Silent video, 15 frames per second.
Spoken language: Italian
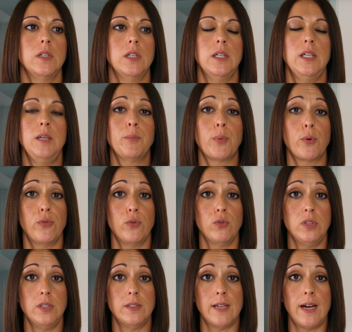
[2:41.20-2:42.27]
in
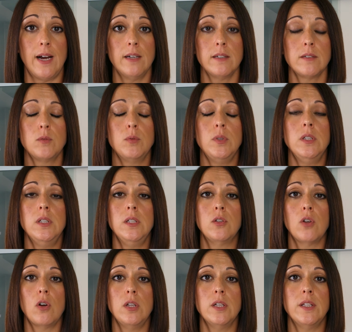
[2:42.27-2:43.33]
profondità, quindi
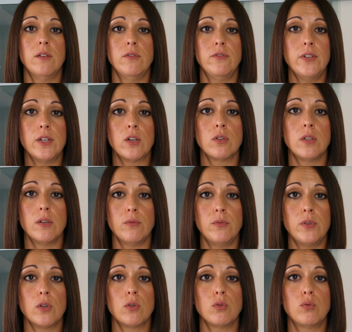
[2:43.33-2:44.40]
toglie davvero
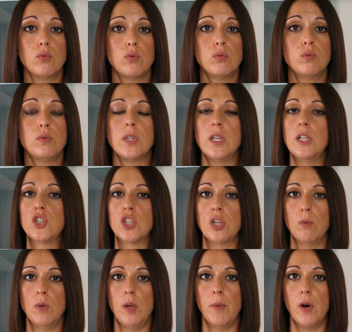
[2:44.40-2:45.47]
davvero tutte le
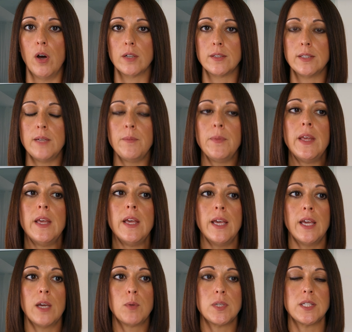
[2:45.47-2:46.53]
cellule morte
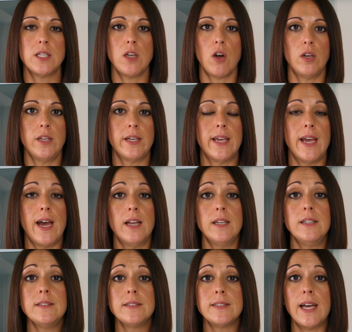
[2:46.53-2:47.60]
e questi oli che ha
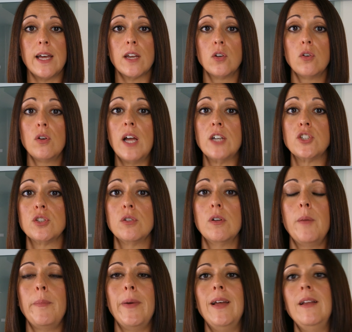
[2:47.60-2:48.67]
all'interno lasciano
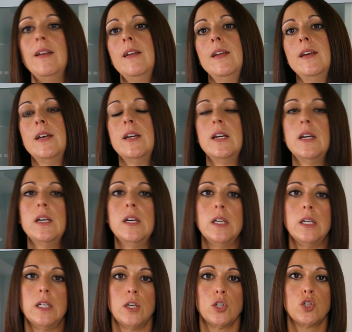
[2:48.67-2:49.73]
la pelle
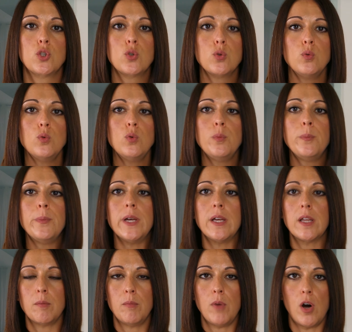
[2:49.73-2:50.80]

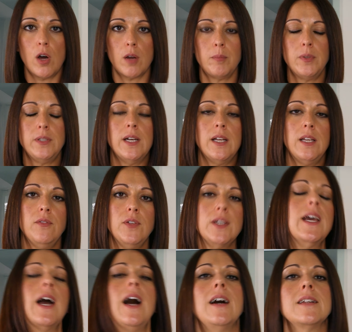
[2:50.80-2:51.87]
super morbida,
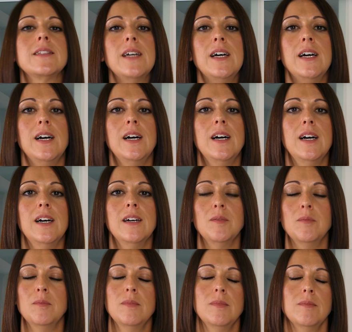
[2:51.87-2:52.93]

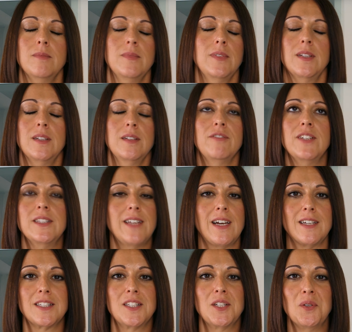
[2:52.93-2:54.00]
levigata,
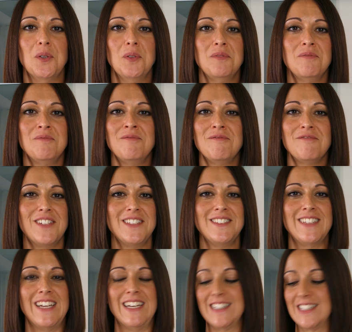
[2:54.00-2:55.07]
fantastico,
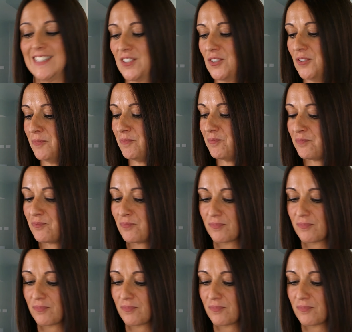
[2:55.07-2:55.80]
fantastico.